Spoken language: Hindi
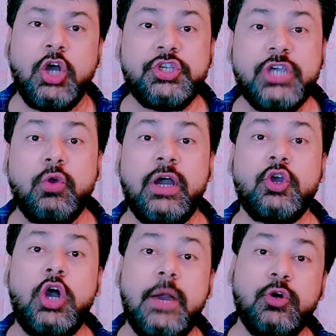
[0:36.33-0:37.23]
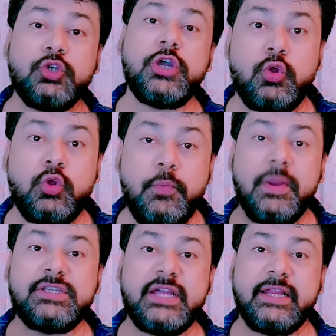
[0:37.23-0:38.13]
और शाहरुख खान को हम लोग जो है
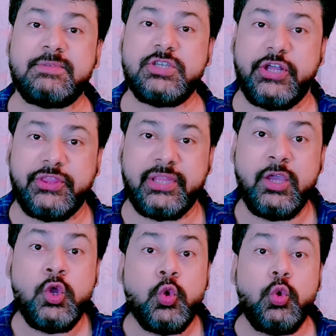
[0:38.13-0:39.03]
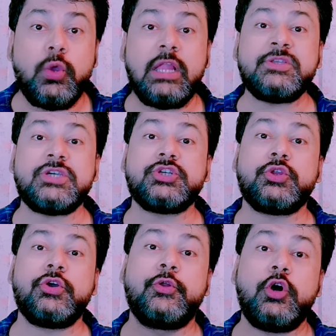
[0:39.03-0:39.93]
ग्लोबल स्टार के नाम से जानते हैं गूगल में सर्च
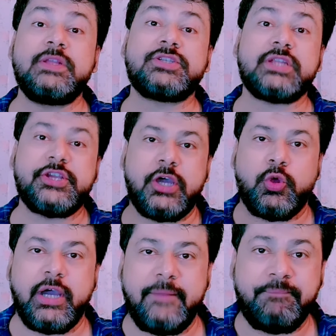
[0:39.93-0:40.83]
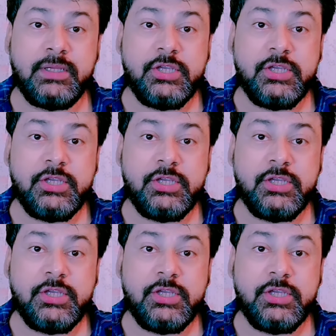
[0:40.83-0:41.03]
करो ग्लोबल स्टार शाहरुख खान